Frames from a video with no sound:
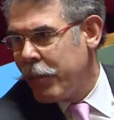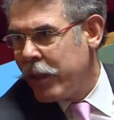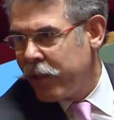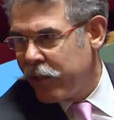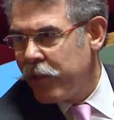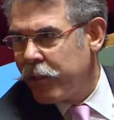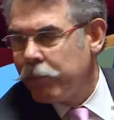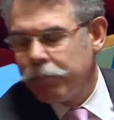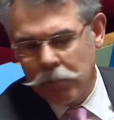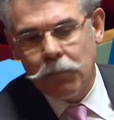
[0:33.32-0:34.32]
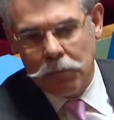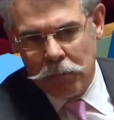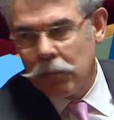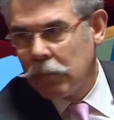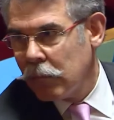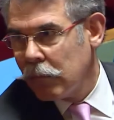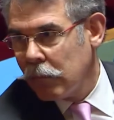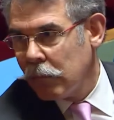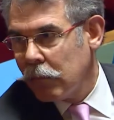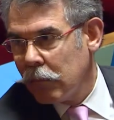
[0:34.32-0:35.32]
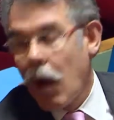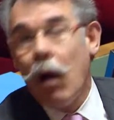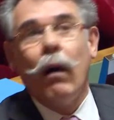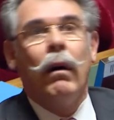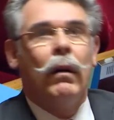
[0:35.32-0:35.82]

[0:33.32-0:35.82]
Oui, mais figurez-vous que moi, je ne l'ai pas voté.